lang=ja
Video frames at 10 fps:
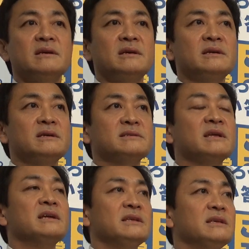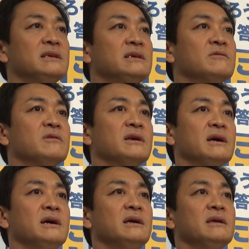えさらにこれ
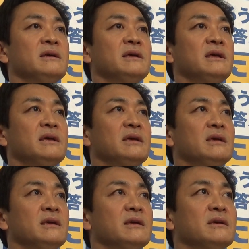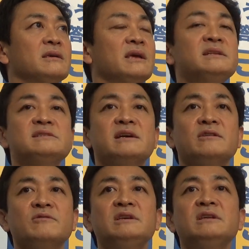が、え現
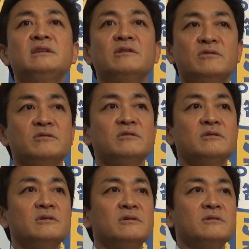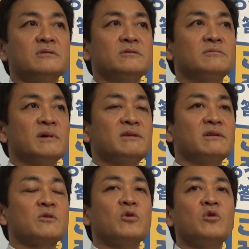在の委員によるまあ、いわ
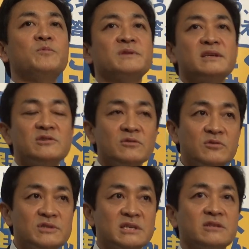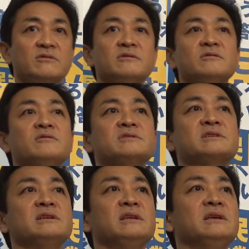ゆるコープテーション方式という方
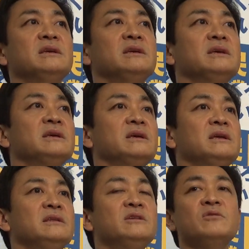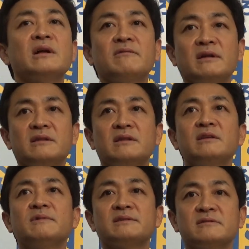式に2度変わって
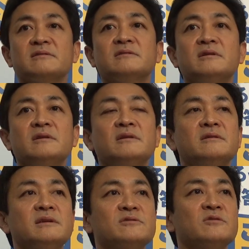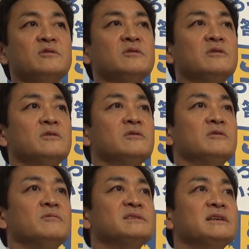いますでその
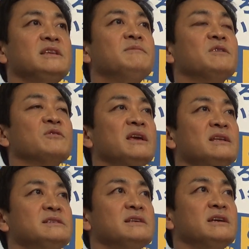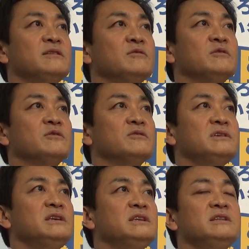まさに今の現在の
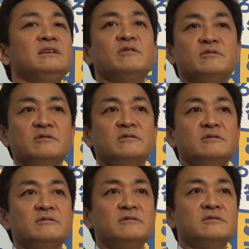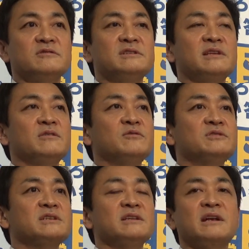委員による推薦方
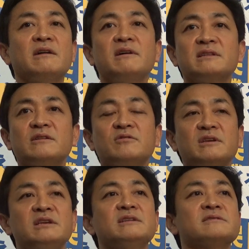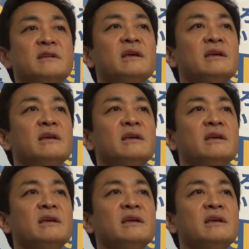式に変わった時にです